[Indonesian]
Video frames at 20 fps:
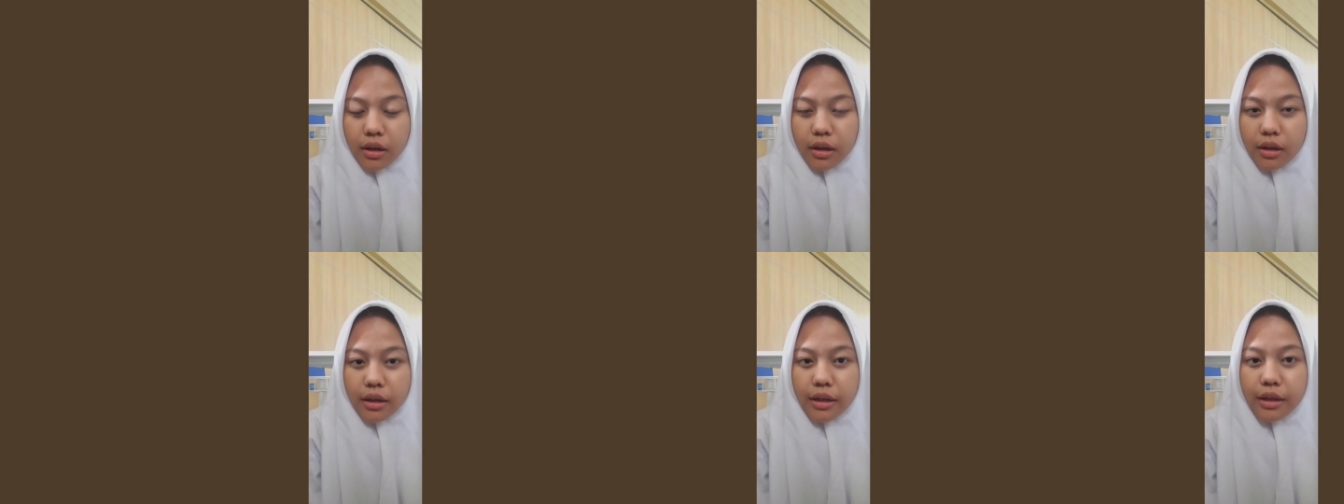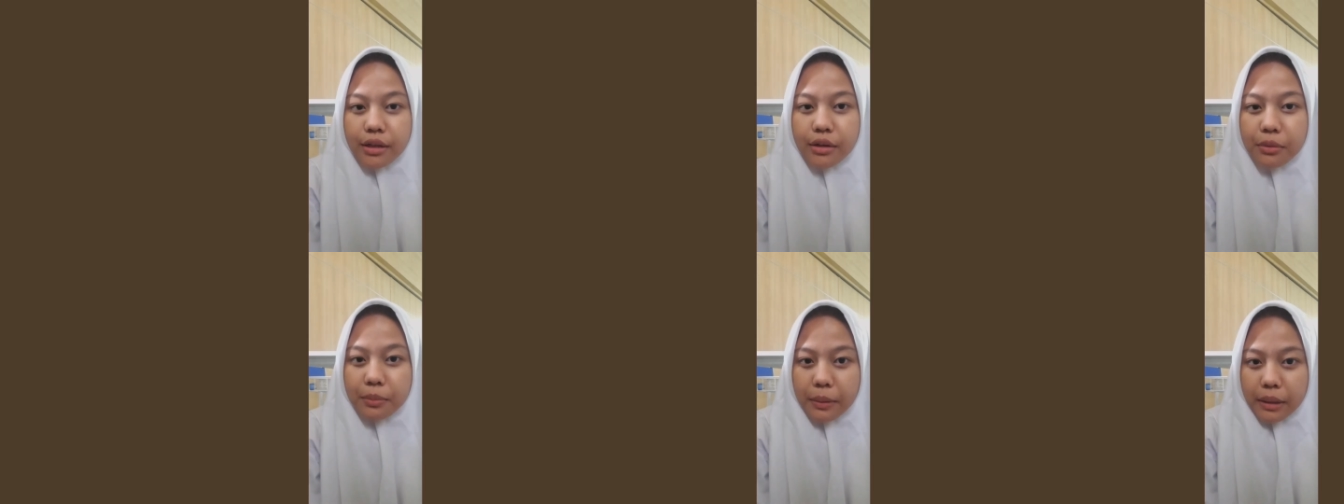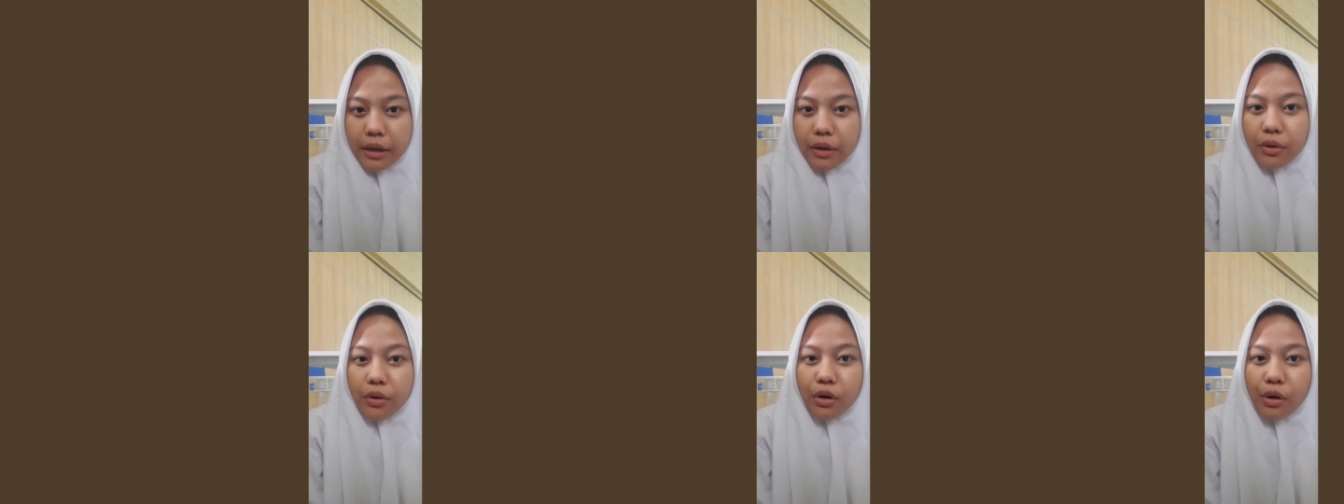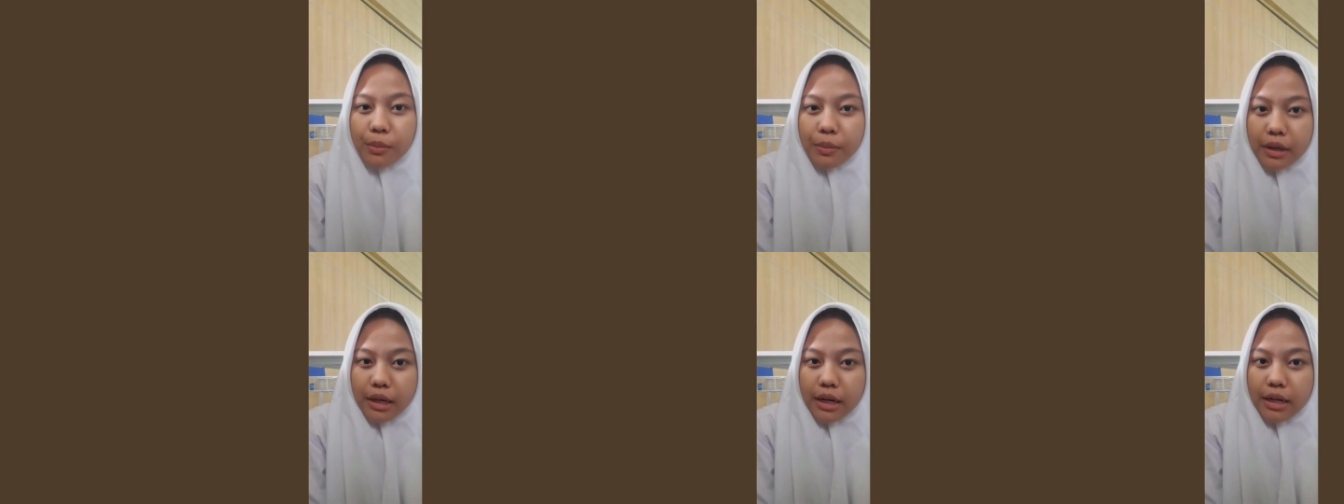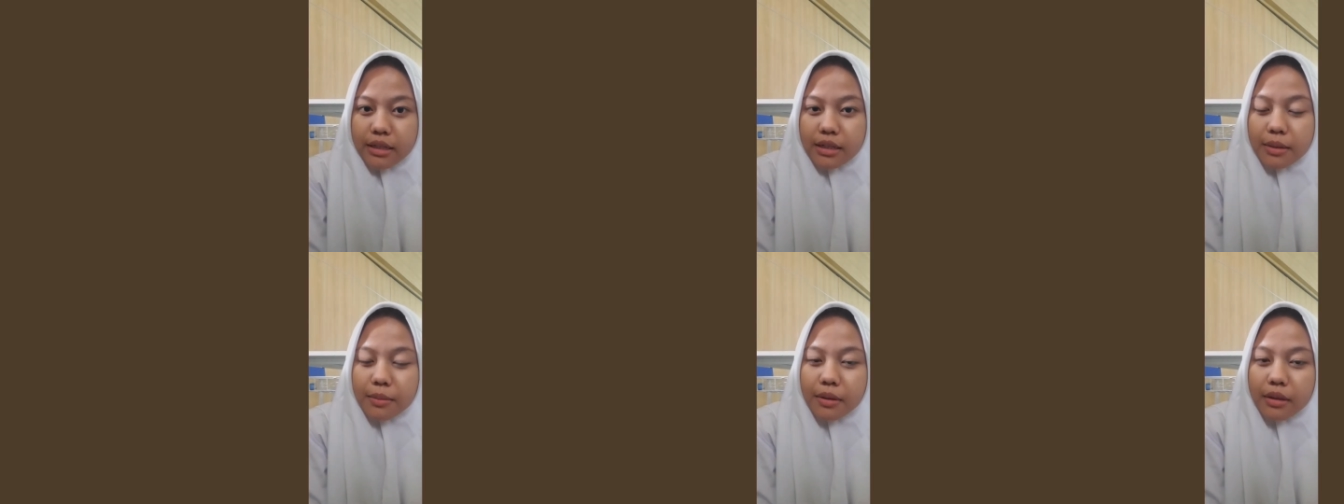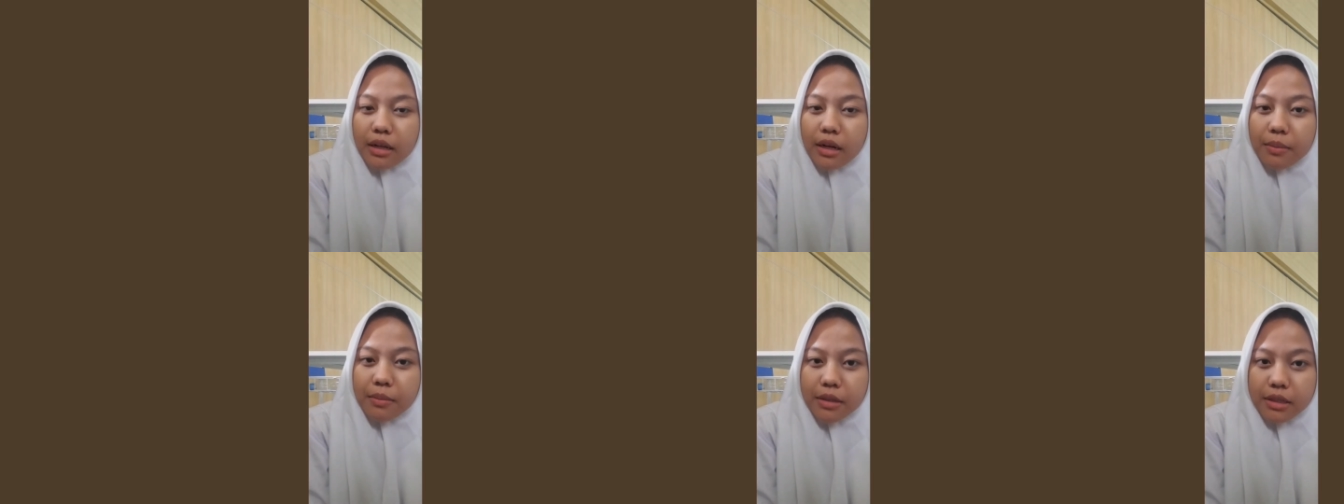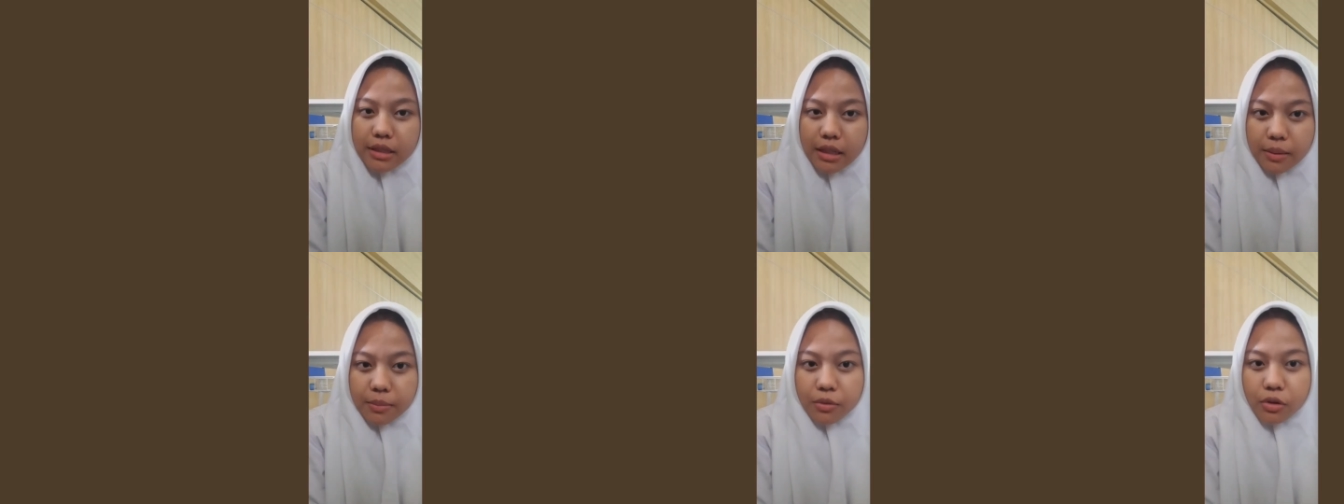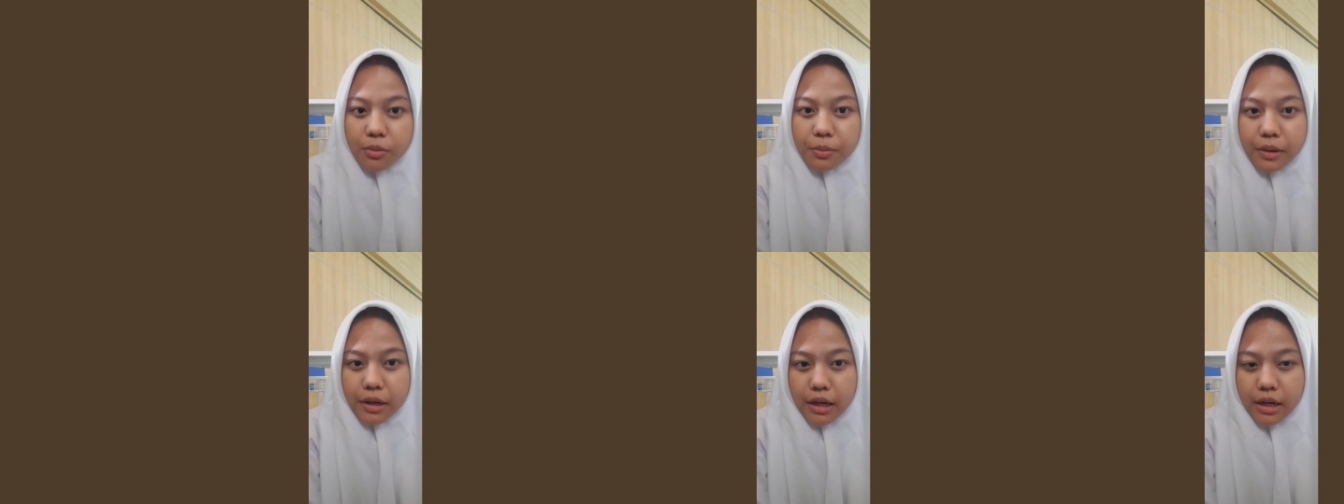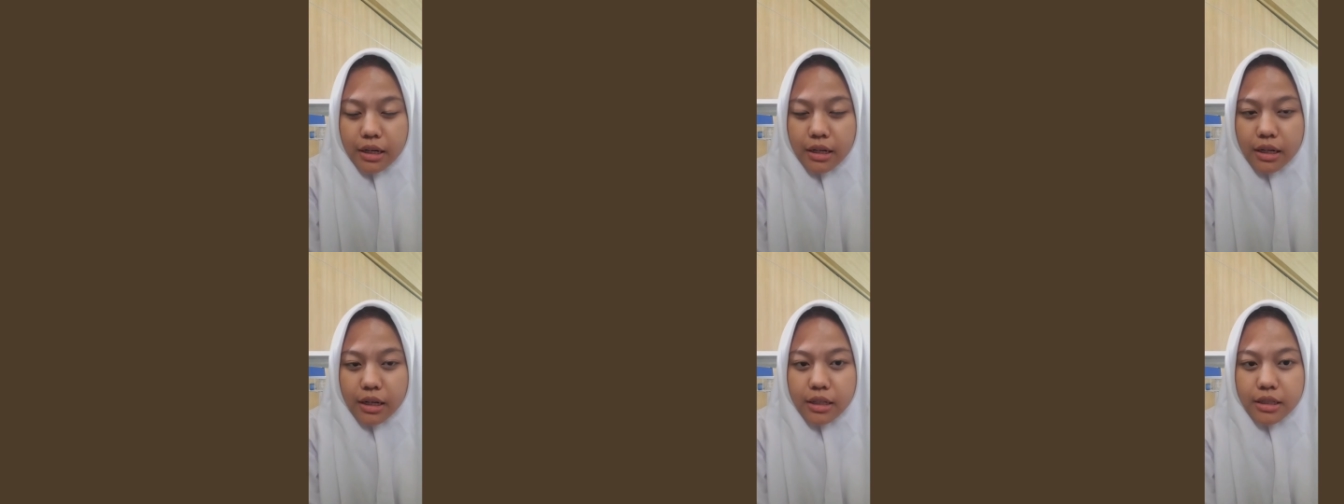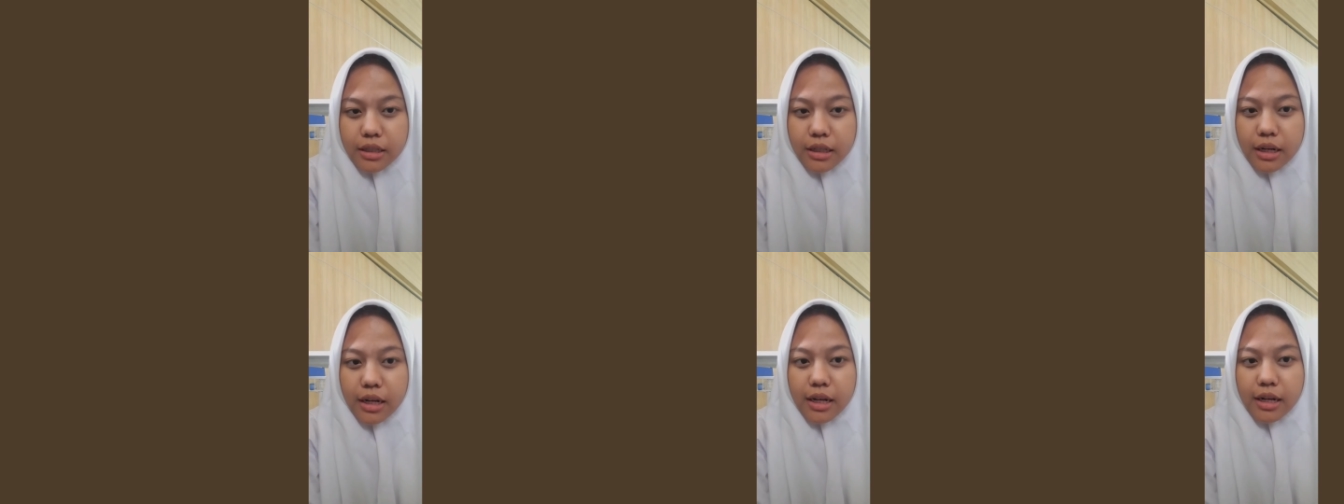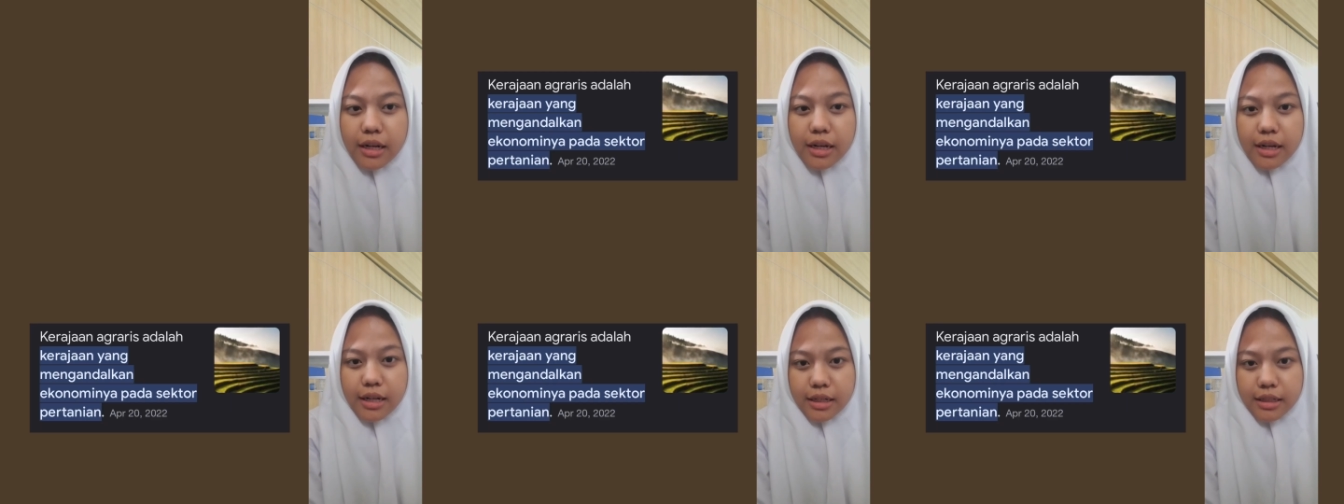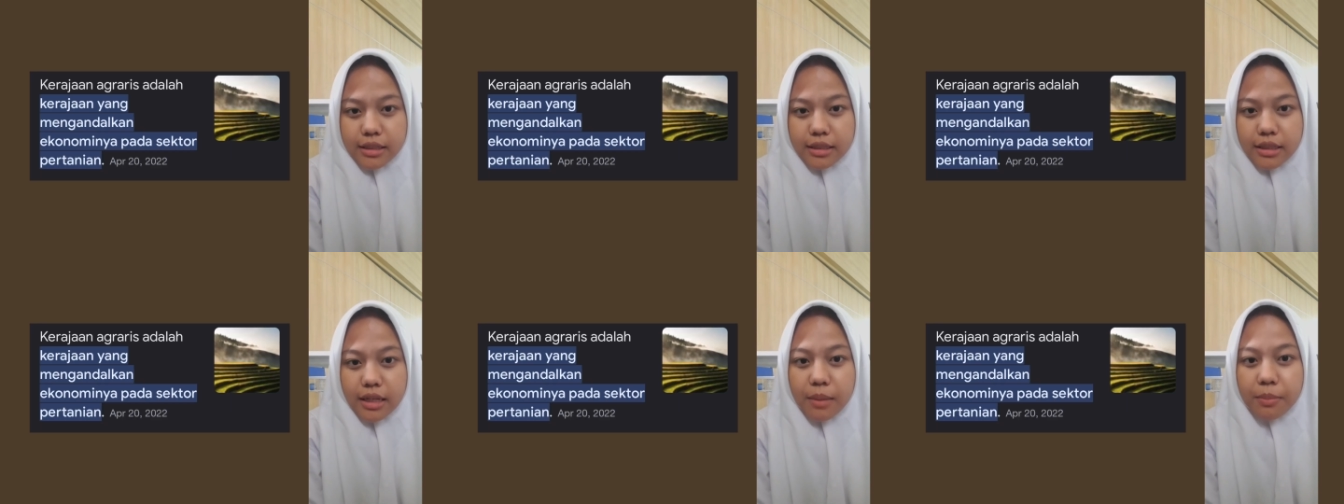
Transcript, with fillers: Kehidupan ekonomi Kerajaan Mataram Islam merupakan kerajaan agraris